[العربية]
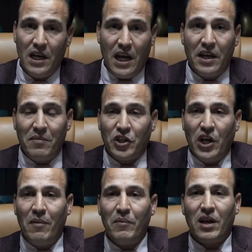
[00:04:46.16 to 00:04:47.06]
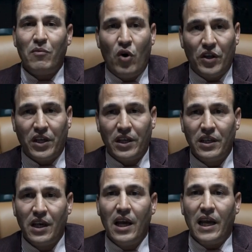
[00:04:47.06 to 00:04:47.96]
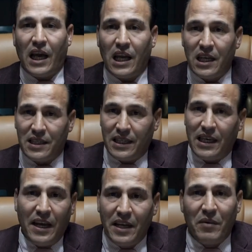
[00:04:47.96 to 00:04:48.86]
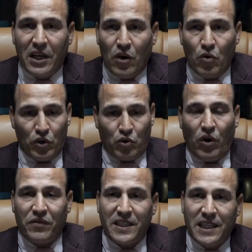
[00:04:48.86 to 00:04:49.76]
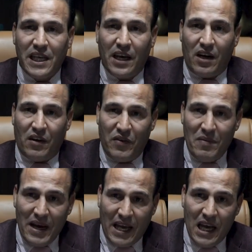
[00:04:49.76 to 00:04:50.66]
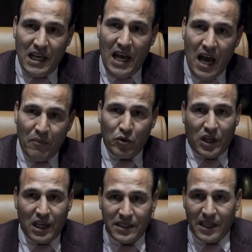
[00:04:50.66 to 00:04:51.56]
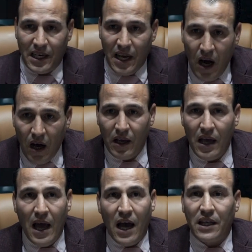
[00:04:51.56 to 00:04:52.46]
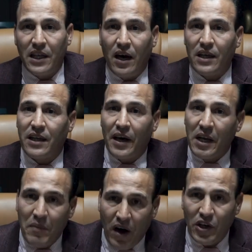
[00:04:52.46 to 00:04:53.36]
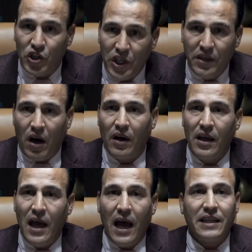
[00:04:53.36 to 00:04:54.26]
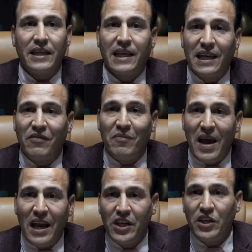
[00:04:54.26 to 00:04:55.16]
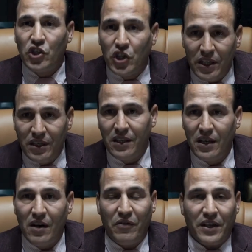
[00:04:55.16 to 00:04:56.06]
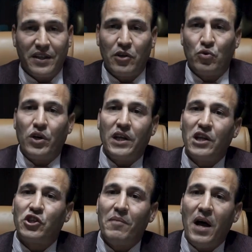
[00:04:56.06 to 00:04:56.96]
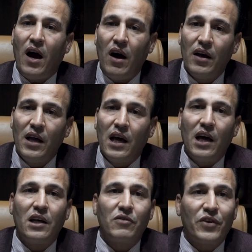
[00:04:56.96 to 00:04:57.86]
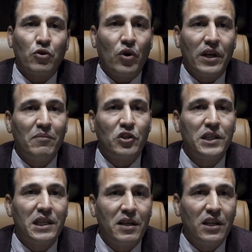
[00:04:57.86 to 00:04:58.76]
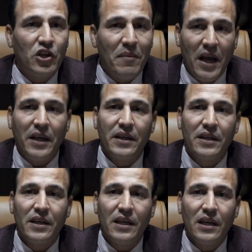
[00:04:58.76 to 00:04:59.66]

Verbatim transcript: لان باش نحمل المواطن يخلص لان ملي كنقول توقف السياره في المكان العام وتخلص عليها هذا ضريبه جديده هذا تكليف مالي جديد فرضته عليا الجماعه آه، فرضوا عليا المجلس الجماعي